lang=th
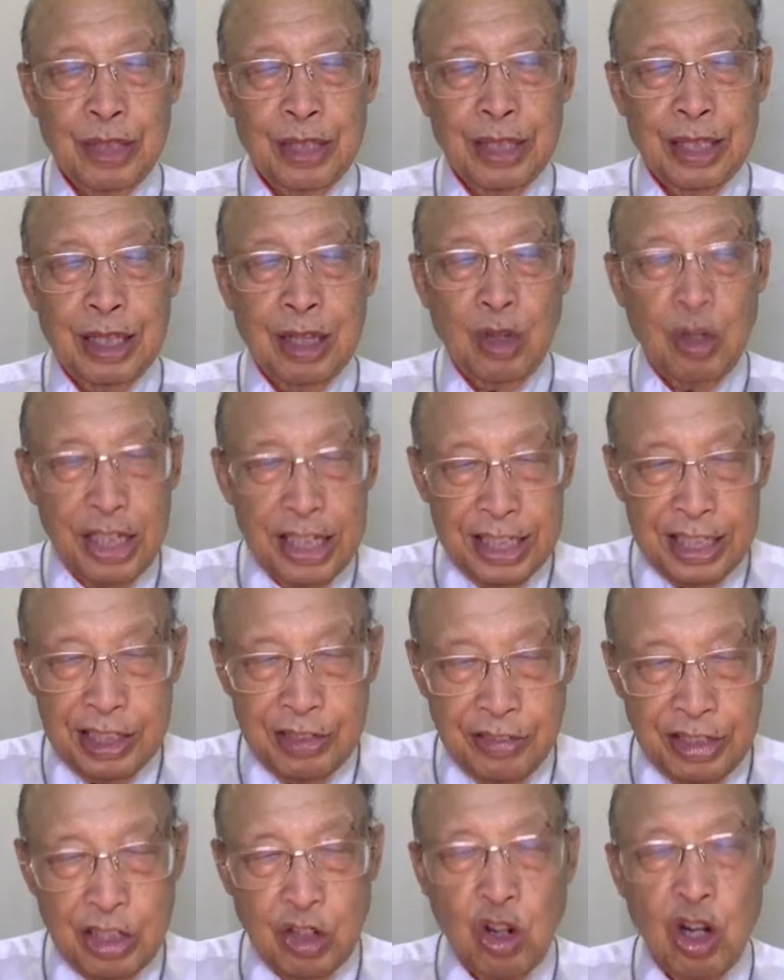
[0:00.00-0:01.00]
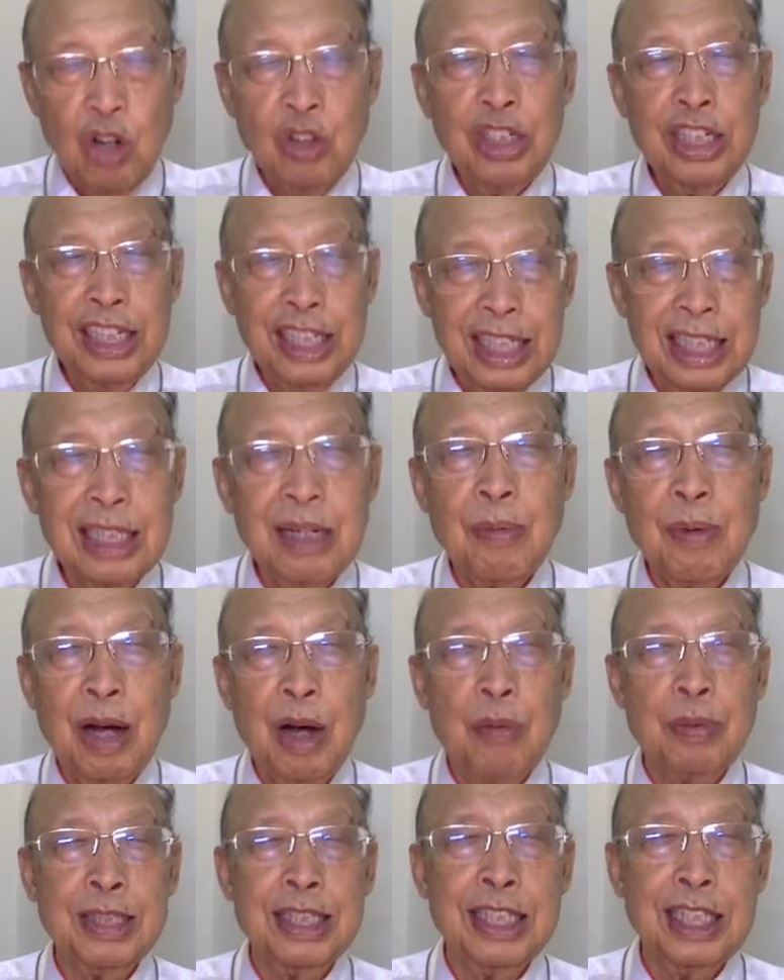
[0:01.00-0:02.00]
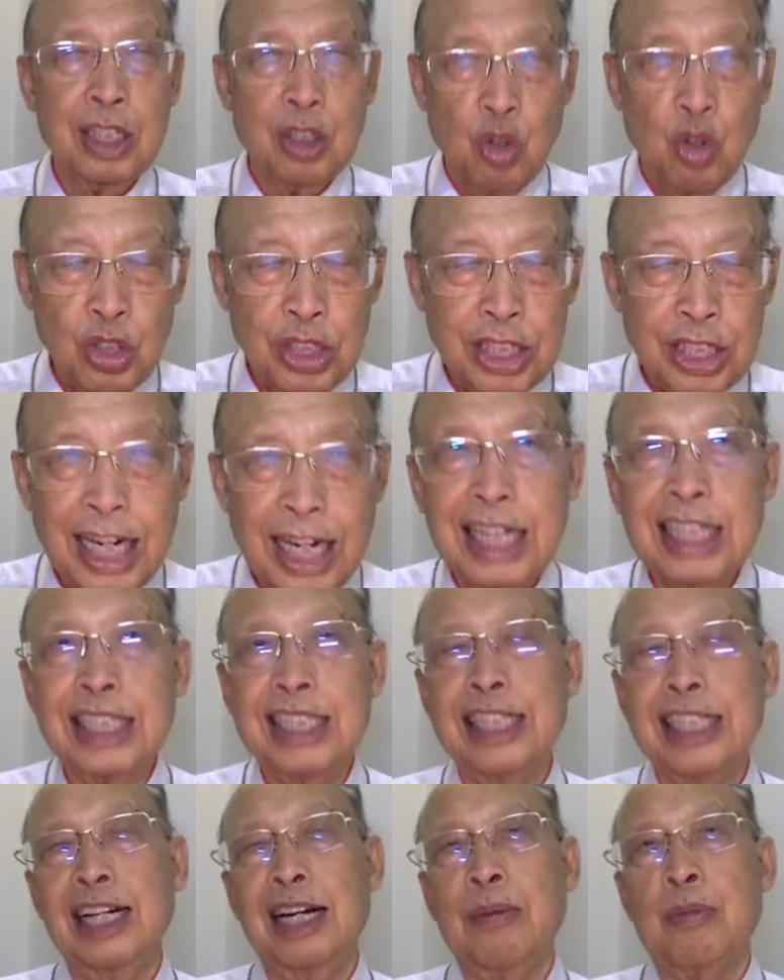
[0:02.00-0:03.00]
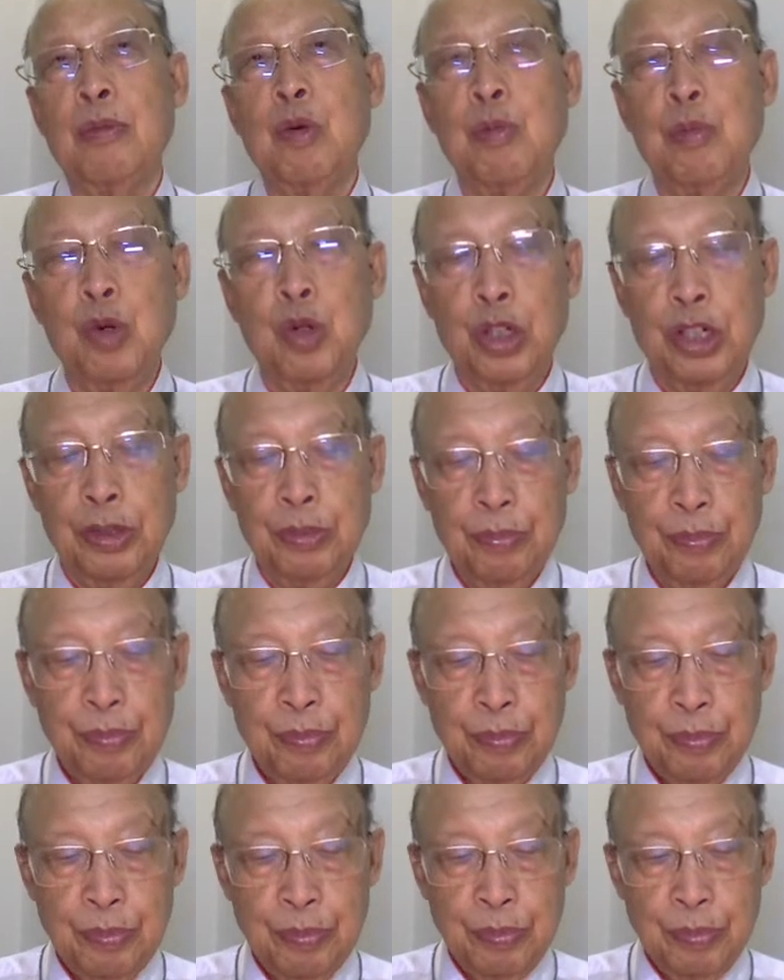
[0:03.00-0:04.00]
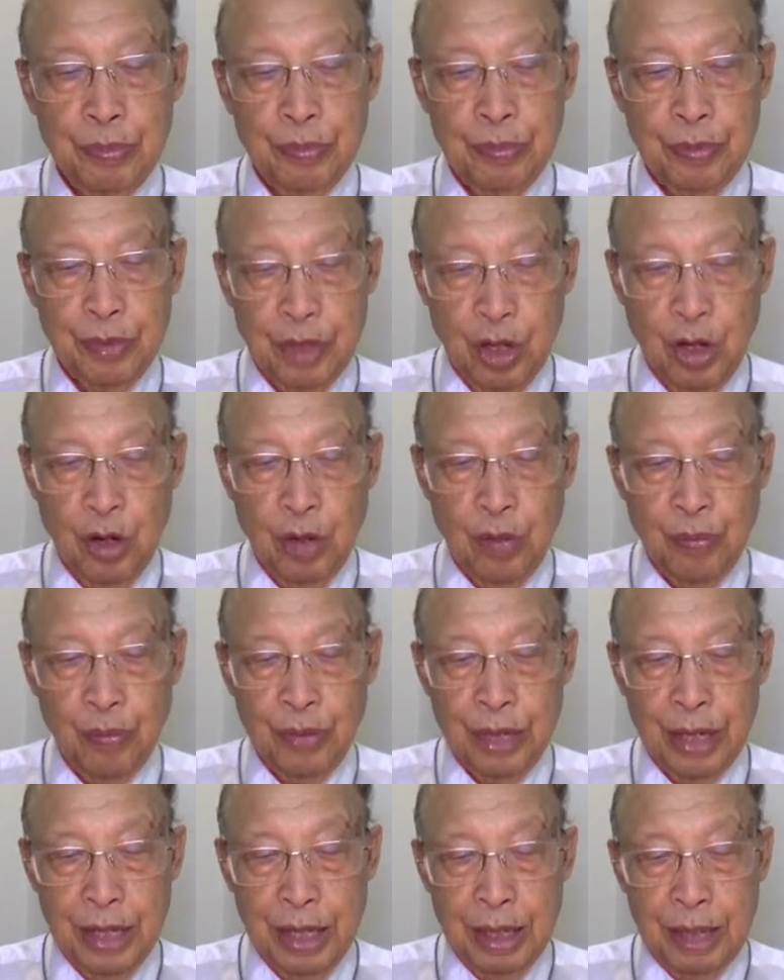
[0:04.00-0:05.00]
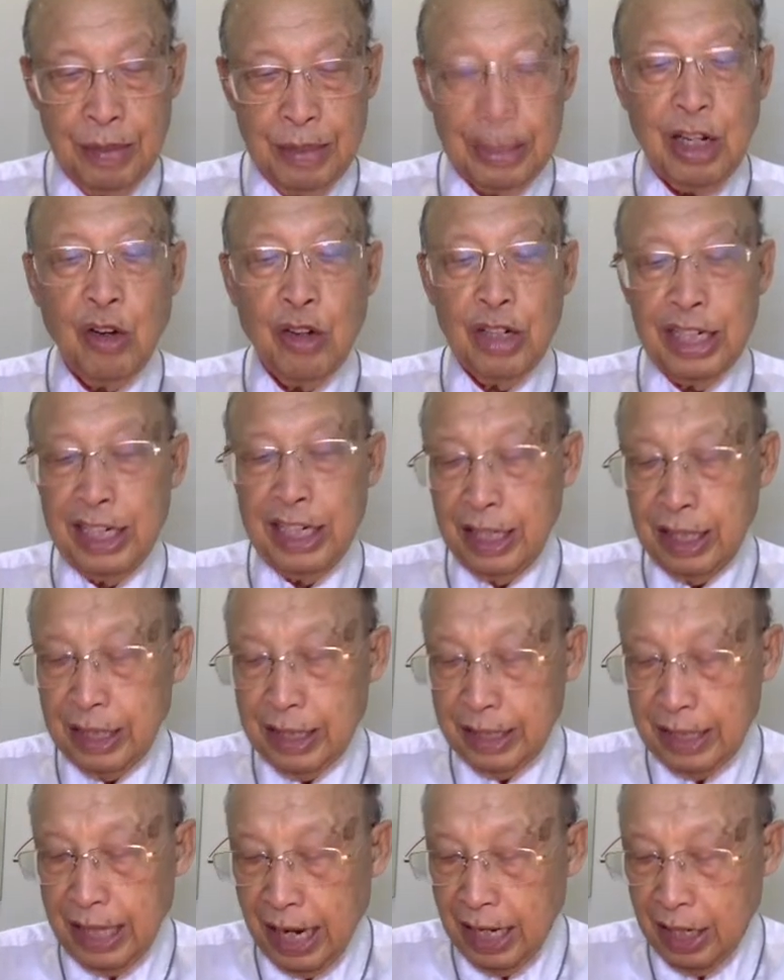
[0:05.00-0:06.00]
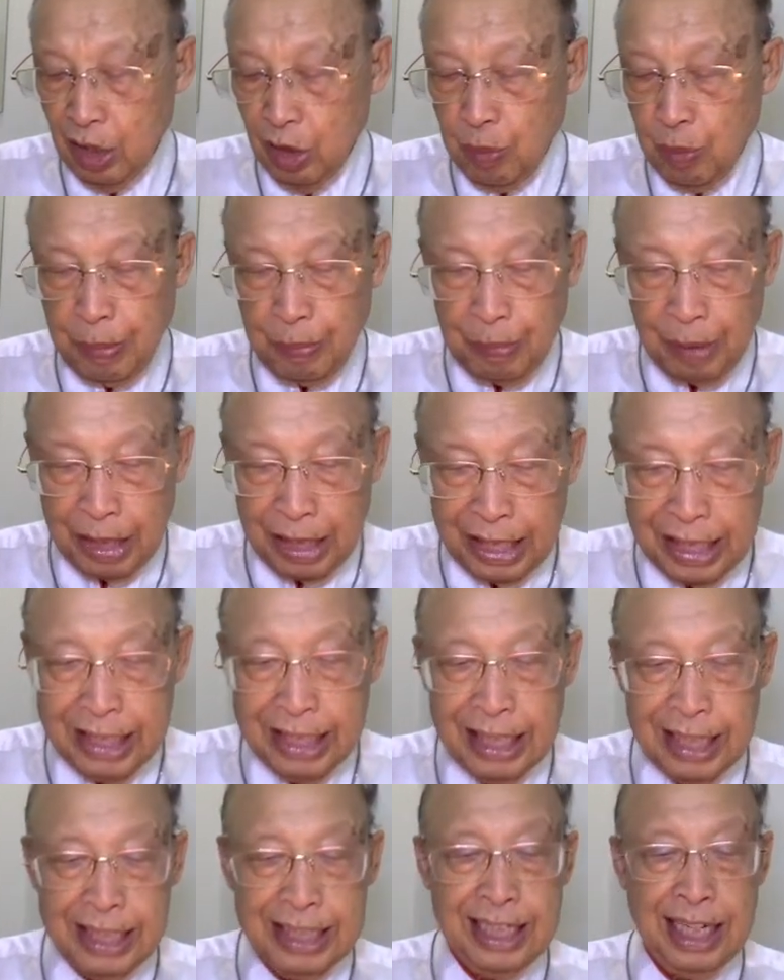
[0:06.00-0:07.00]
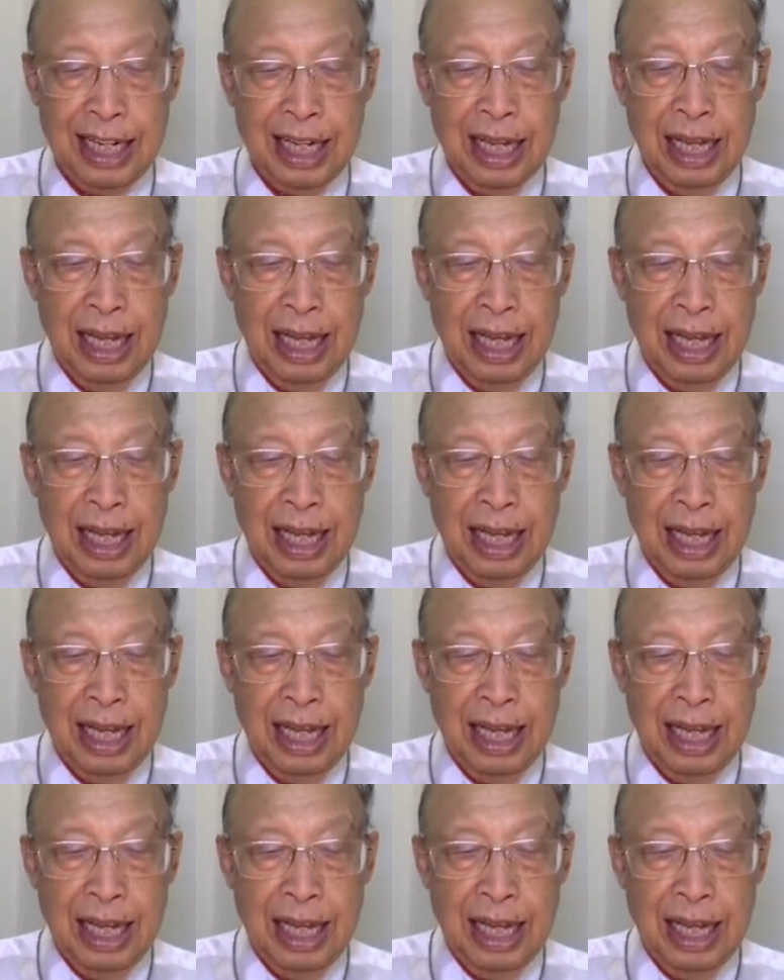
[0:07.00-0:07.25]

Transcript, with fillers: เขาเห็นชีวิตของเขานี่เดินกับเขาประเสริฐคนทั้งหลายก็ชิ่ด้รับุกผนก็พระเจ้าอยากให้เขาไปเป็นเกลืออเไรเสก